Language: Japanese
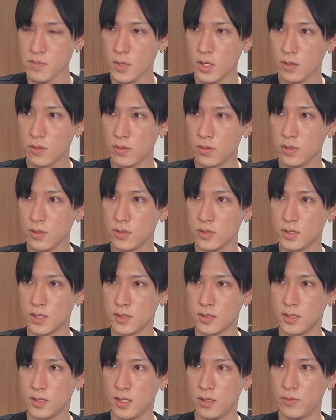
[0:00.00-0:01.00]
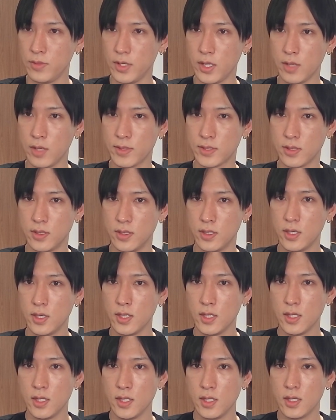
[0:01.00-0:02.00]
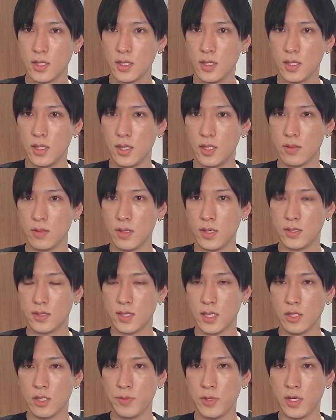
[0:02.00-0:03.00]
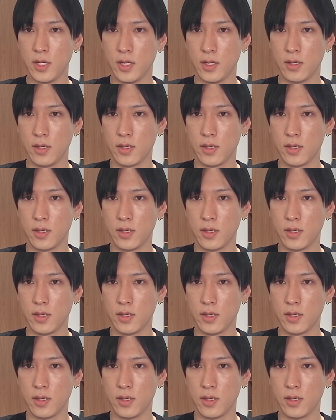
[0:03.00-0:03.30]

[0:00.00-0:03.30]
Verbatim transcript: このニュースですね、読み上げます。えっ、ー、と、S&P、